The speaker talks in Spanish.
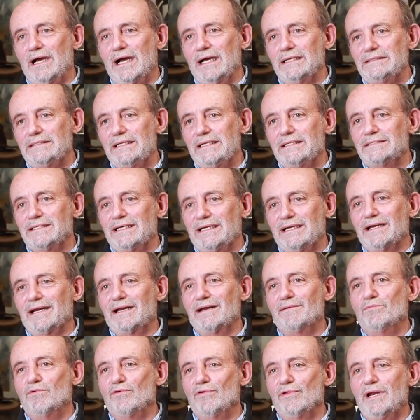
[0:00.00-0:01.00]
antes de que
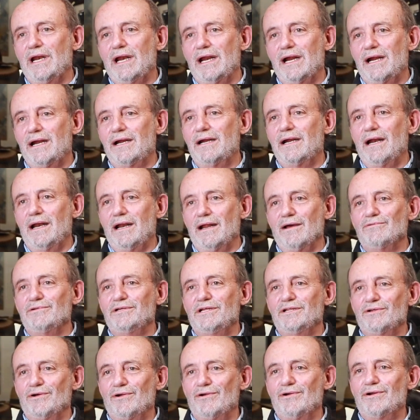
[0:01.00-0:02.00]
remodelaran el
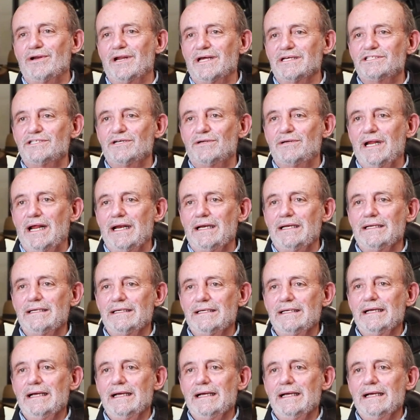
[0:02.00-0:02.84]
Auditorio Nacional.